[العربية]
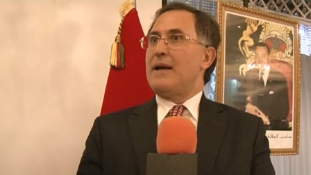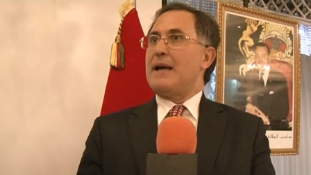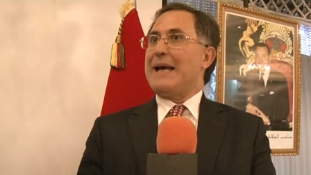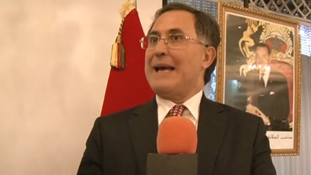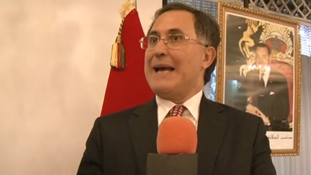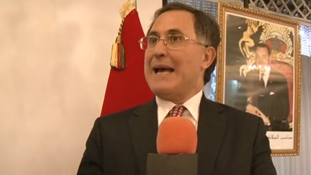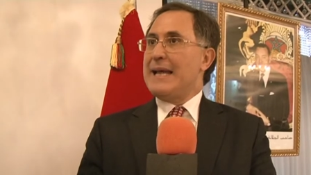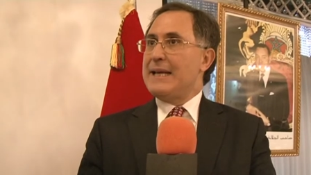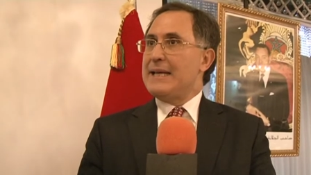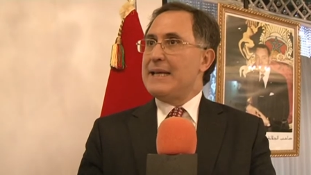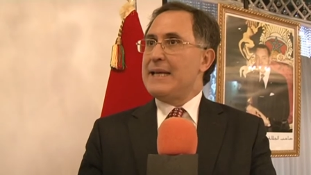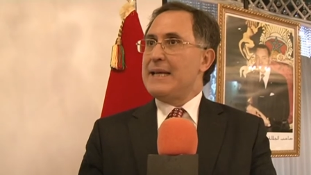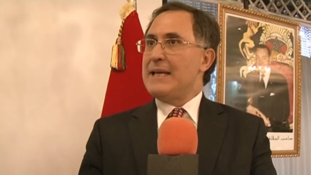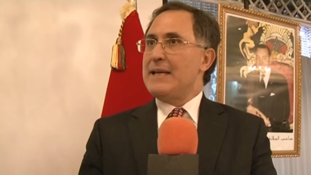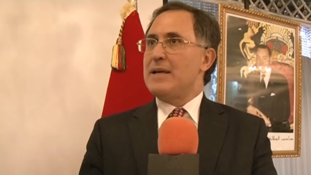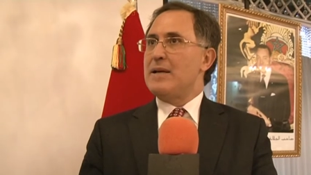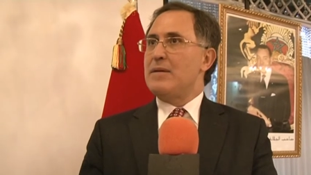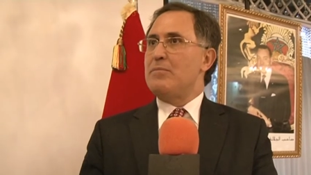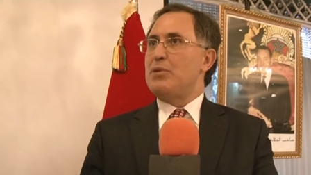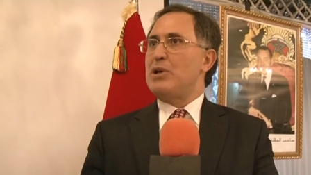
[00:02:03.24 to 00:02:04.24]
غني
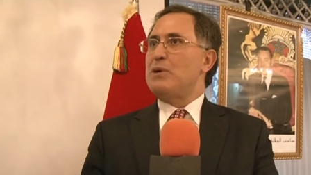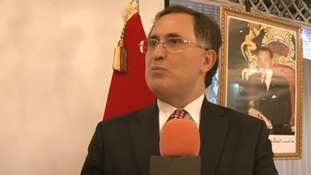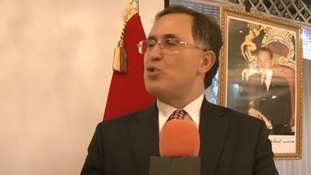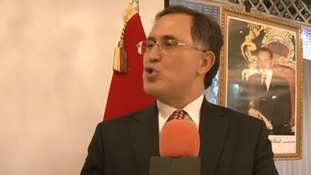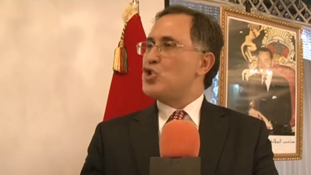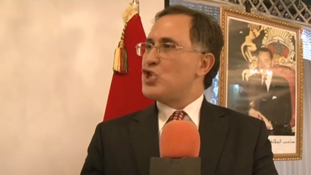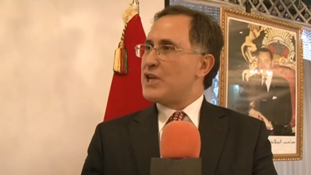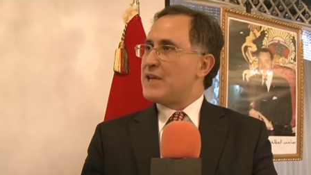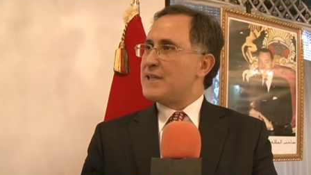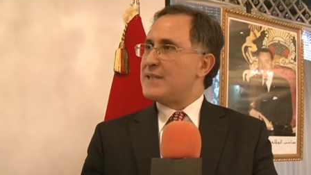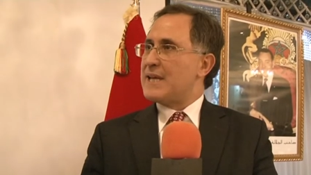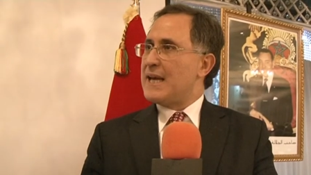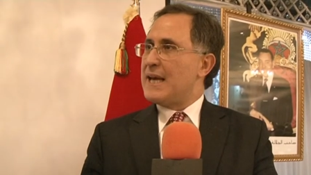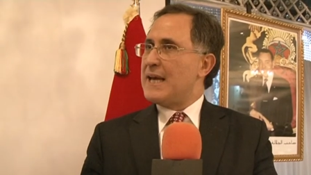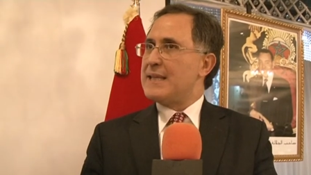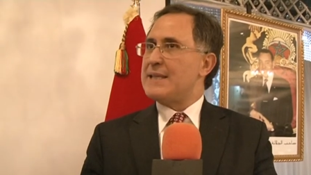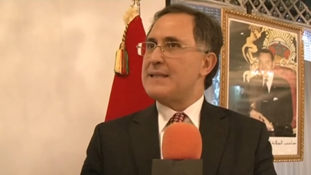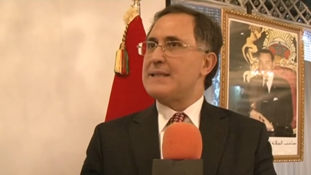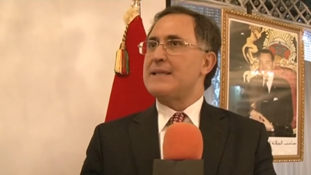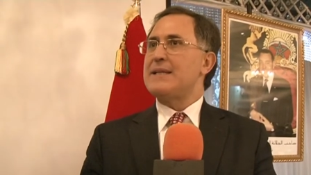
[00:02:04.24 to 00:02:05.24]

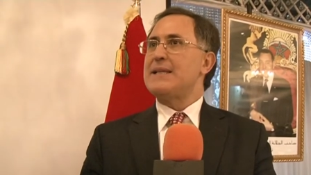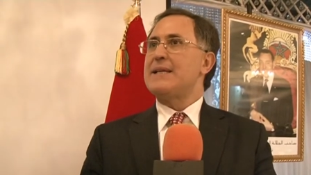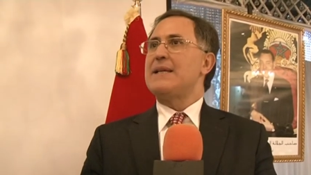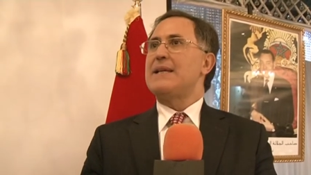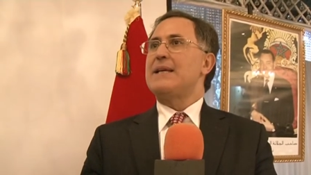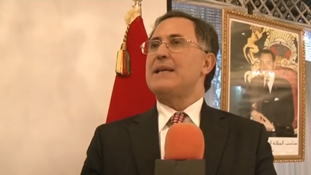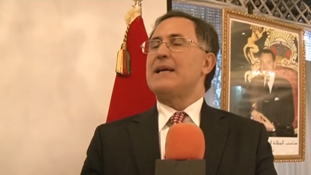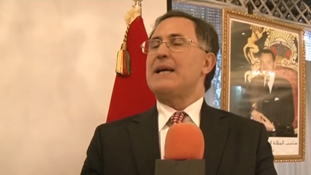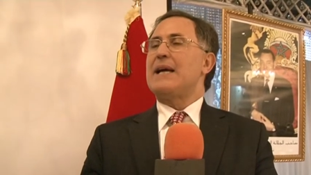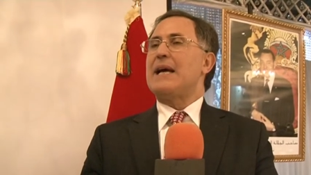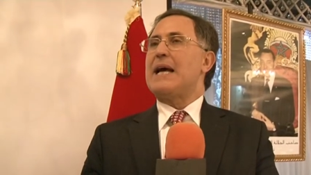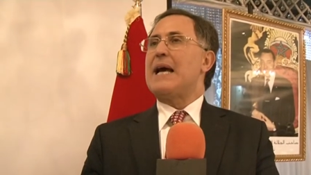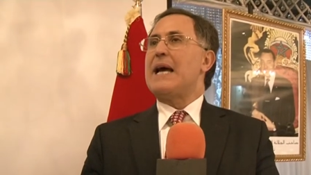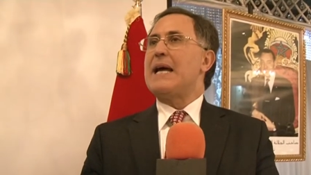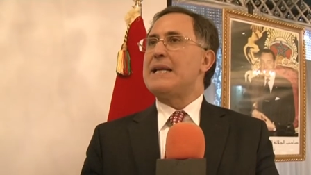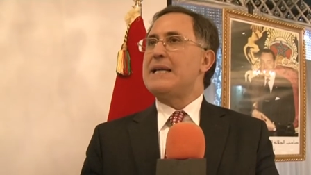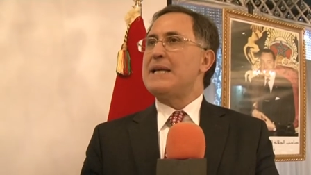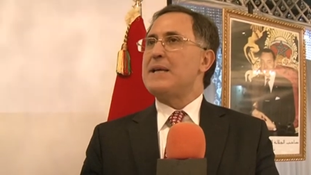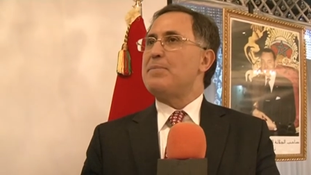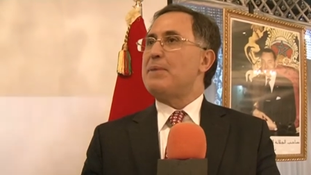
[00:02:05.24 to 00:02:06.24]
بالمنجزات
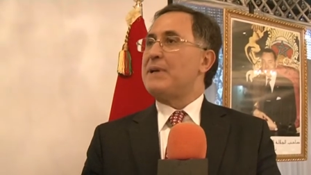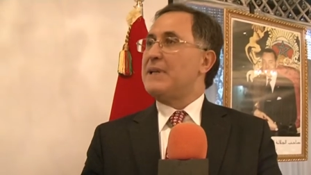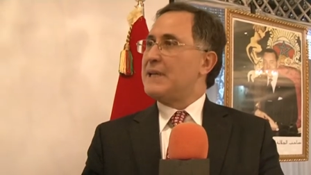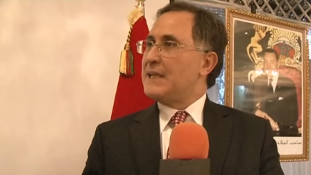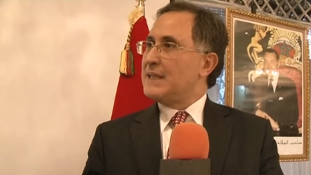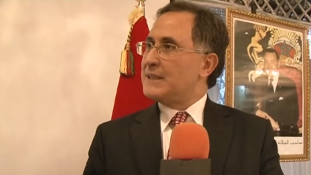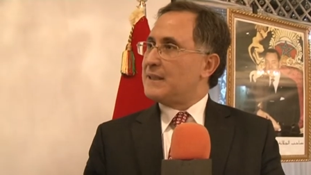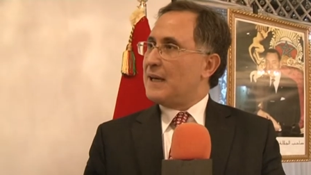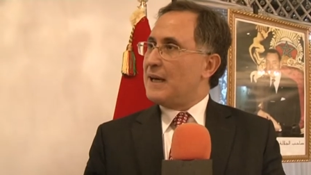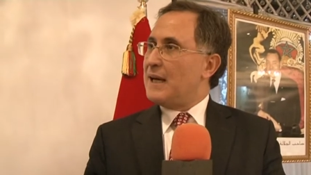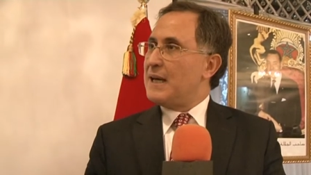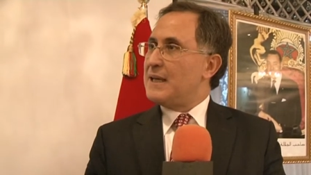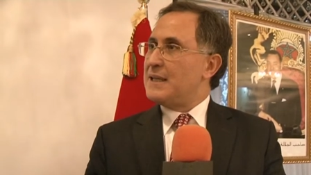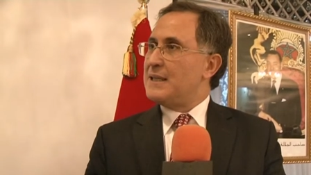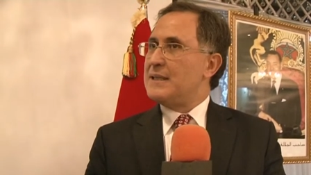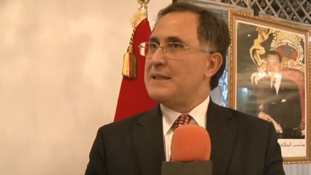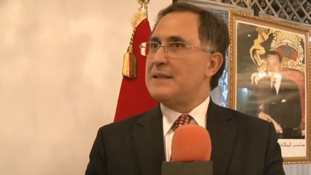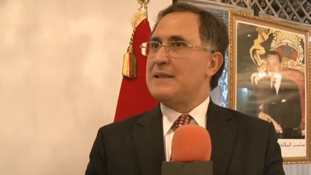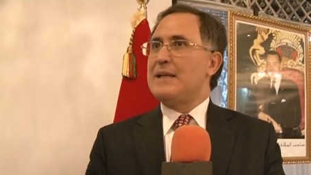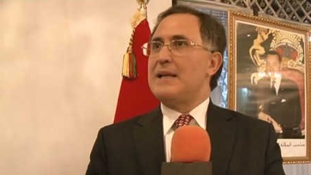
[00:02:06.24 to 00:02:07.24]
غني بالنضال
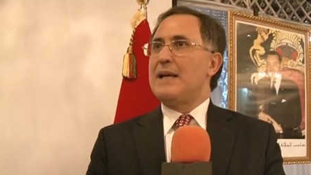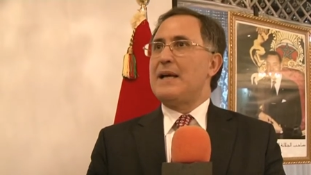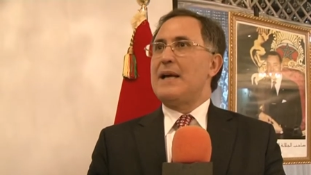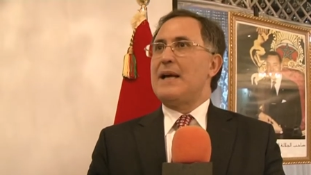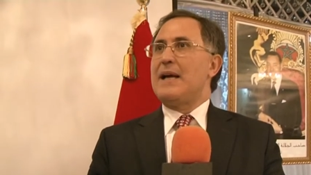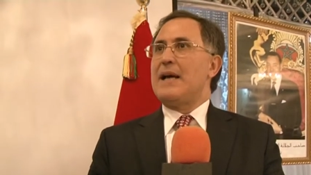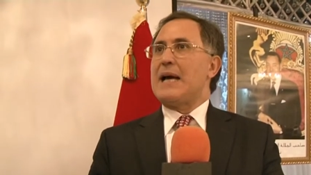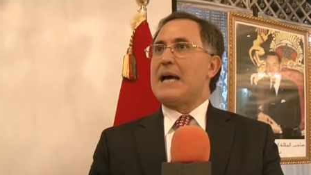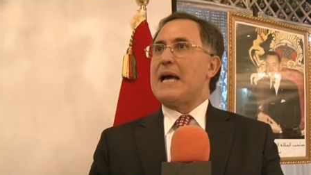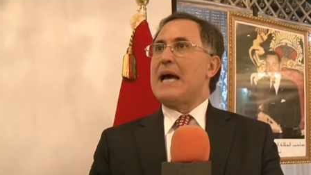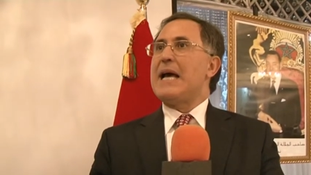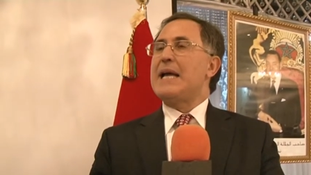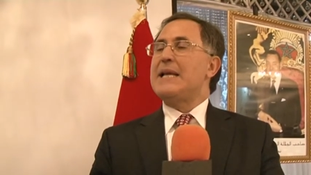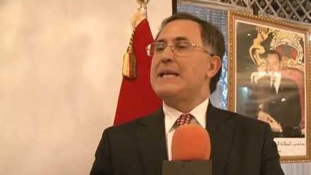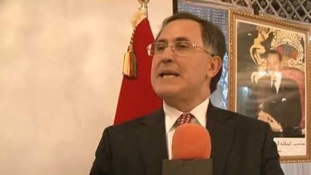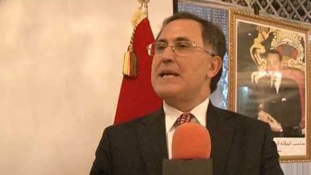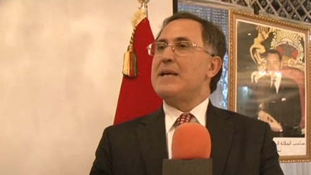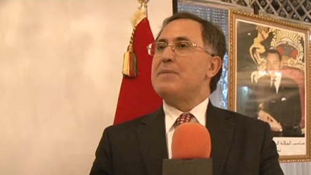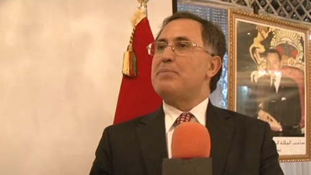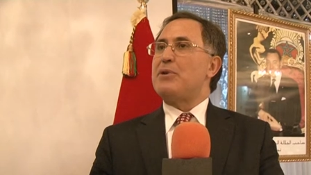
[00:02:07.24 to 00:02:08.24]

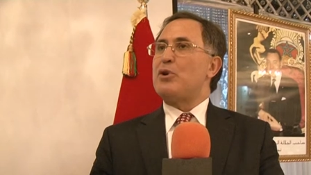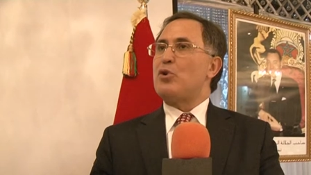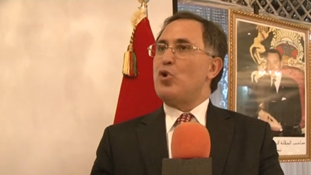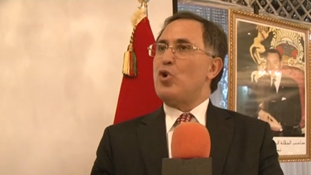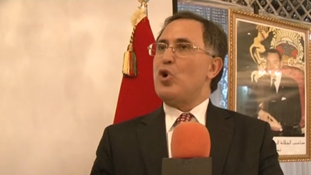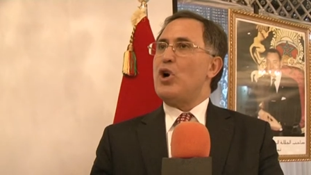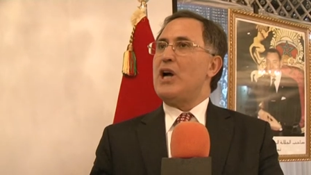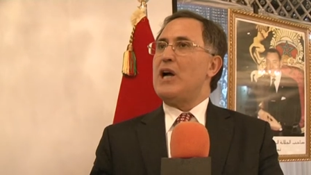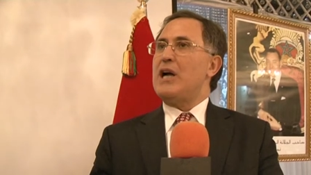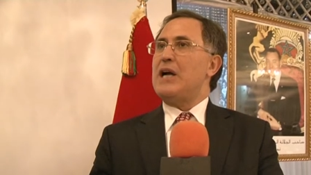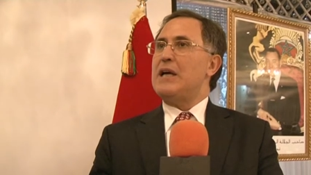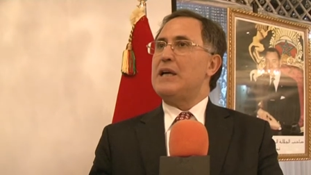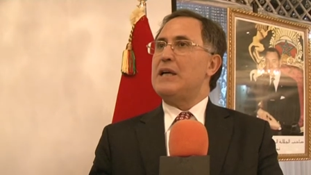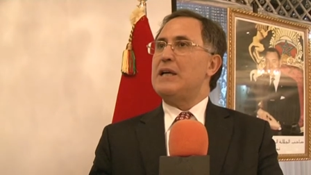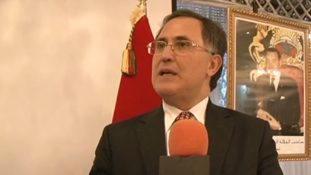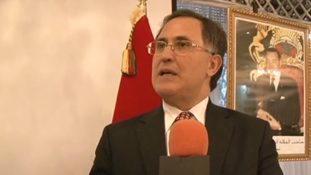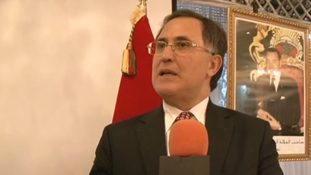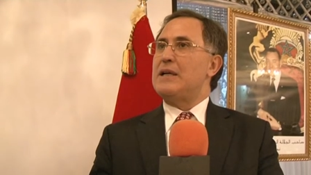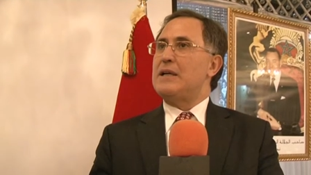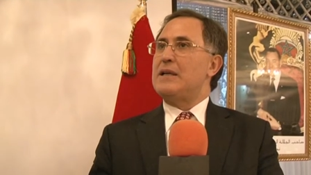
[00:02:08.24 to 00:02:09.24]
غني بروح
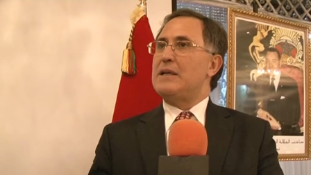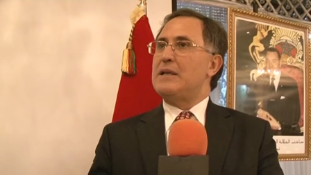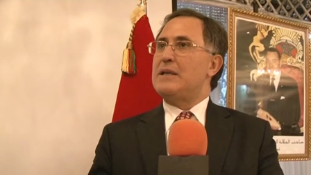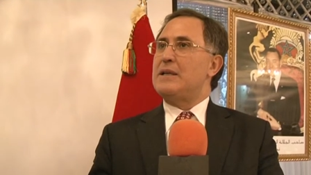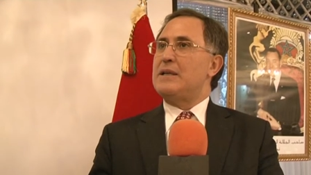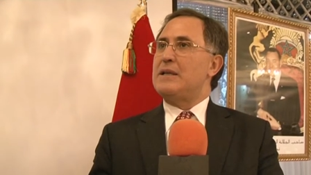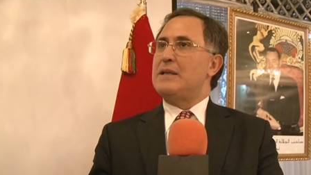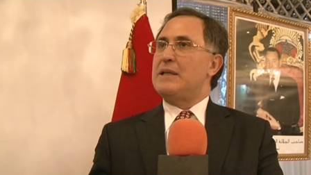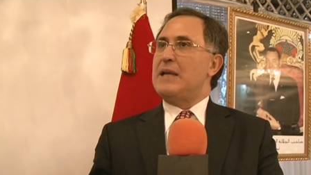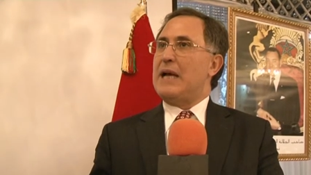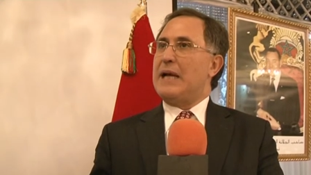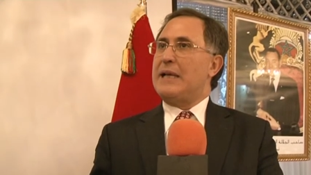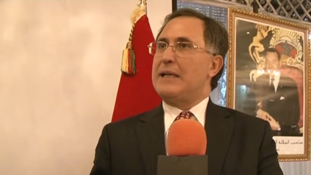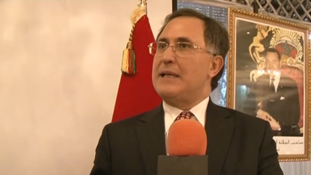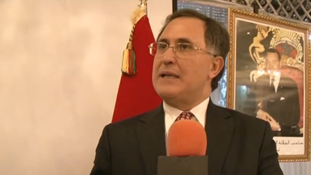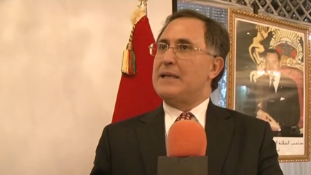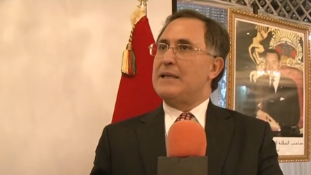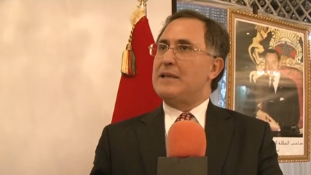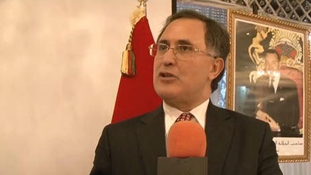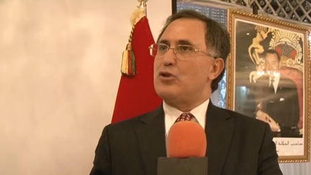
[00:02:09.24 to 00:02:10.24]
آه،
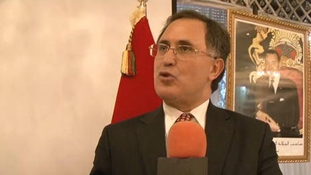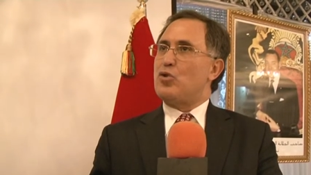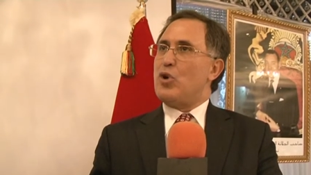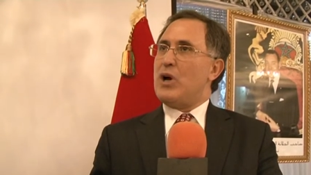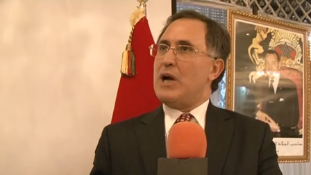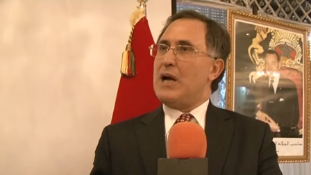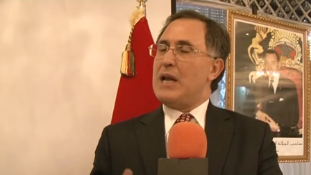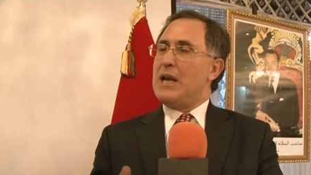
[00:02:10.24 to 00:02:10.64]
يعني روح